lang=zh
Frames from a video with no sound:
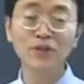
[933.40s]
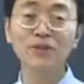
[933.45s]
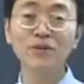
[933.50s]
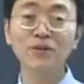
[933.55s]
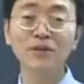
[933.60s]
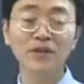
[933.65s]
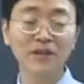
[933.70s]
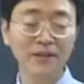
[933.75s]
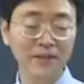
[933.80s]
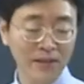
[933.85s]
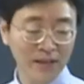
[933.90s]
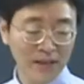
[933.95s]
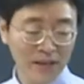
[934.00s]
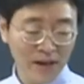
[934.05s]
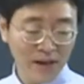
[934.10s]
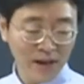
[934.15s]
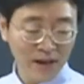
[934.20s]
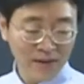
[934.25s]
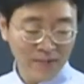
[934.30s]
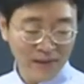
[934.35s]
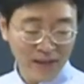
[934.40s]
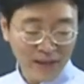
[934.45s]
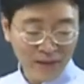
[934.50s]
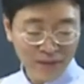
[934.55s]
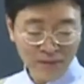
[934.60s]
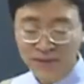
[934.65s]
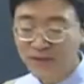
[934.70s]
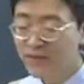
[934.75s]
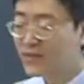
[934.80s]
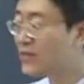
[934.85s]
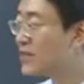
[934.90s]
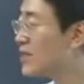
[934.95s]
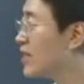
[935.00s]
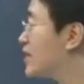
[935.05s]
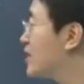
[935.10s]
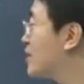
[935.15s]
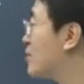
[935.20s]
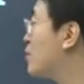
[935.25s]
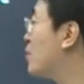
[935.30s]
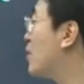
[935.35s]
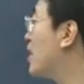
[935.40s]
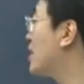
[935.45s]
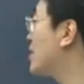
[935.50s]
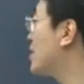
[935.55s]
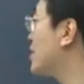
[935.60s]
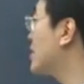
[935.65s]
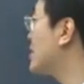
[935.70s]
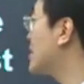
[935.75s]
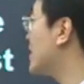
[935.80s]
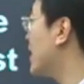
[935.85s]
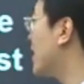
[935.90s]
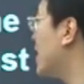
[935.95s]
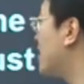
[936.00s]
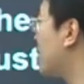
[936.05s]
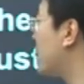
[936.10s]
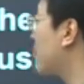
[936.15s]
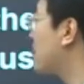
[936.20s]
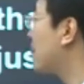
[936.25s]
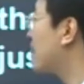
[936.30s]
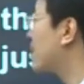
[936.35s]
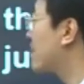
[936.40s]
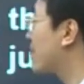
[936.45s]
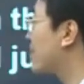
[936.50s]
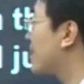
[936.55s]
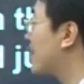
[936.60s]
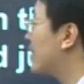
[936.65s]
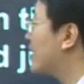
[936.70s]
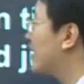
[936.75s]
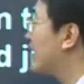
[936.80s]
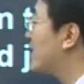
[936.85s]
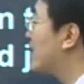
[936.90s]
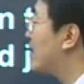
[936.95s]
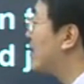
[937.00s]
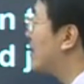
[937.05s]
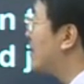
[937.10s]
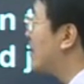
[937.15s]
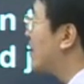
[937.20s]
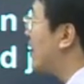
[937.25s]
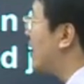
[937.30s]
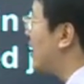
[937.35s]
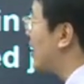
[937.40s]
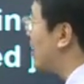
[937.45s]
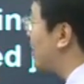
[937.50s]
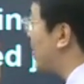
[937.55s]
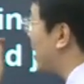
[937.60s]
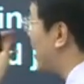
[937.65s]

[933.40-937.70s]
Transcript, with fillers: 十九课，二百六十四页第五行到第七行。They leave